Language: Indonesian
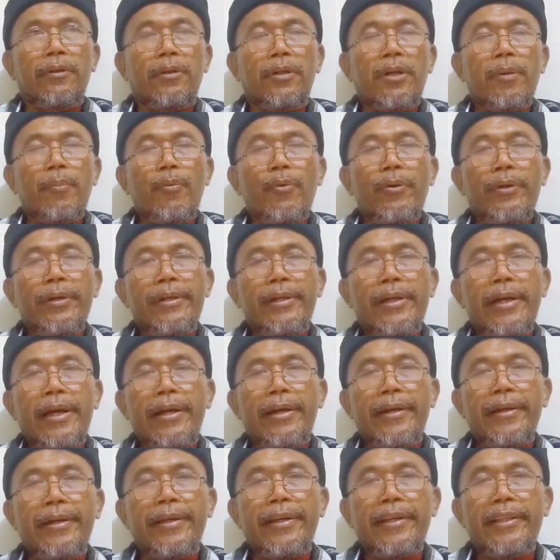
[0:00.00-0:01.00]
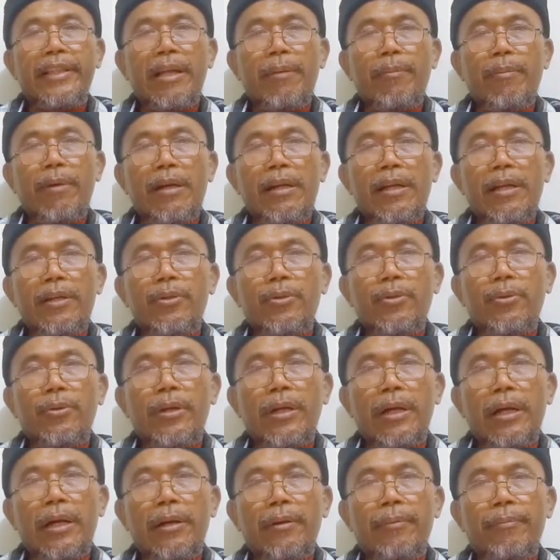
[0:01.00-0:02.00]
kemudian kita melihat
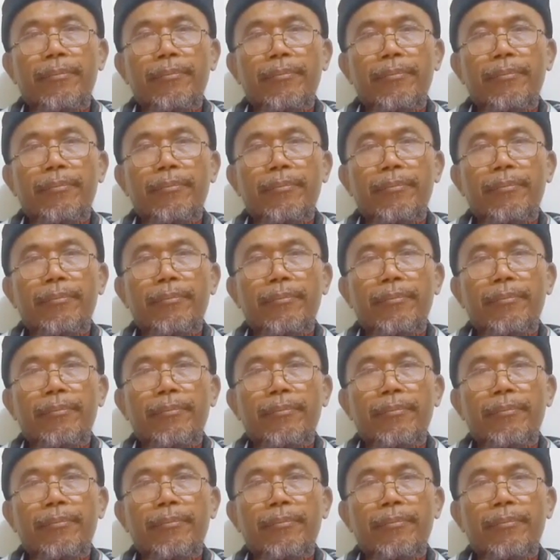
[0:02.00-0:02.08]
juga